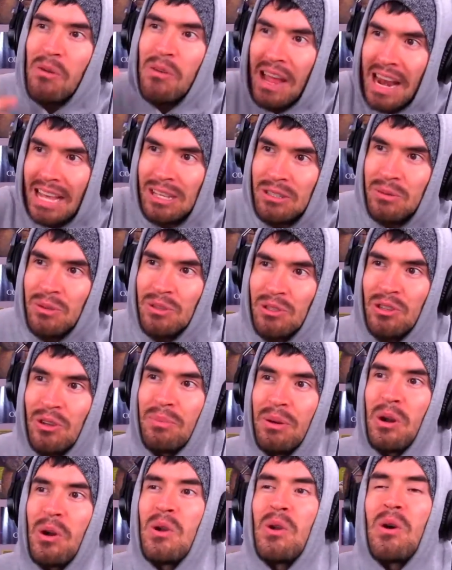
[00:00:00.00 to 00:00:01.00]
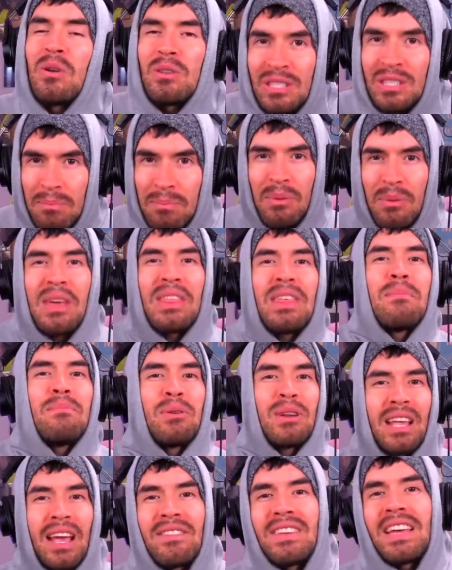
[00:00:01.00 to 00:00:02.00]
cómo va el asunto, pero no se puede
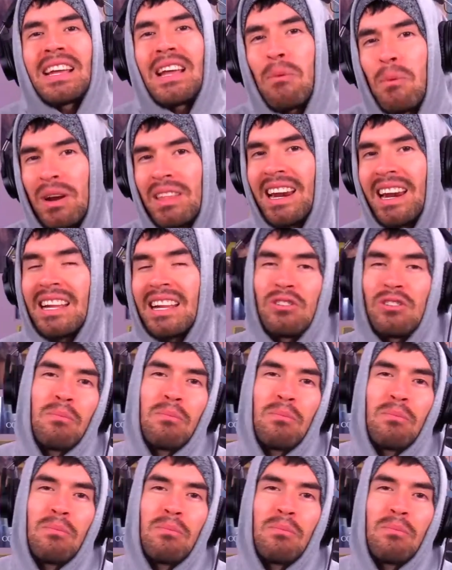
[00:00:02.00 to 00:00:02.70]
porque había que guardar la